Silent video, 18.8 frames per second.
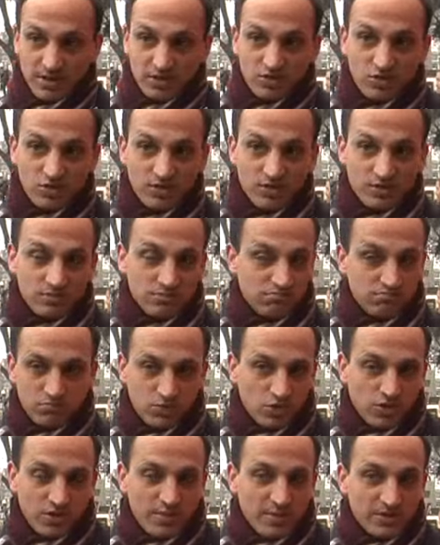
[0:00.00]
tanto en
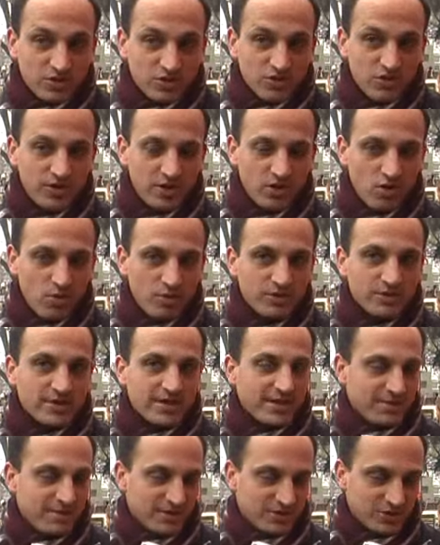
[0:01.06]
dos dimensiones como en tres
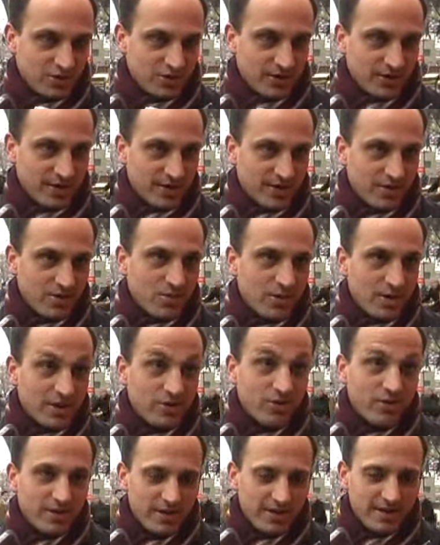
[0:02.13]
dimensiones, que es como la
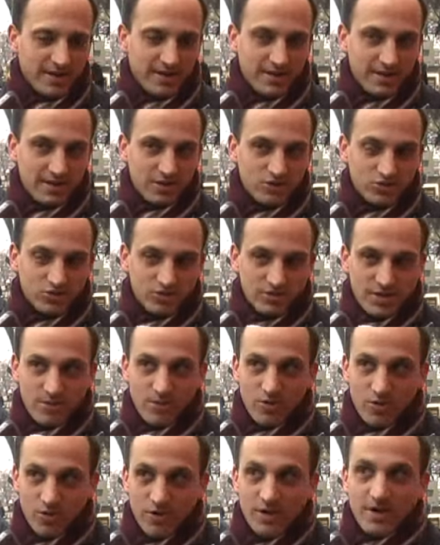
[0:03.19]
novedad que, nosotros
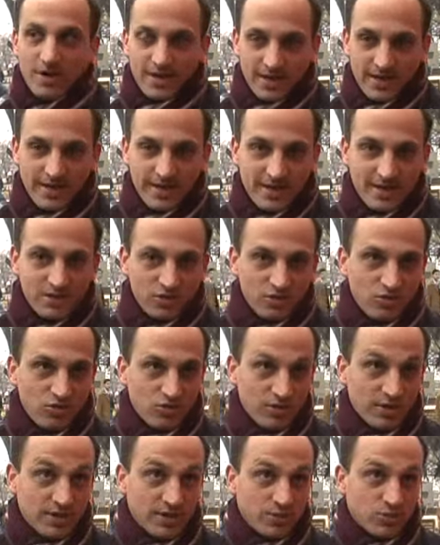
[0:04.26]
estamos eh, dando
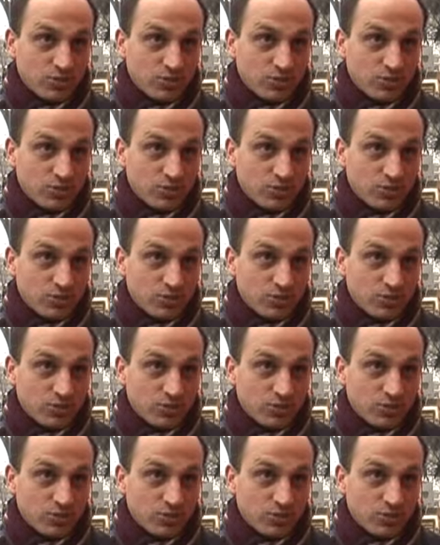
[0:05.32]
en esta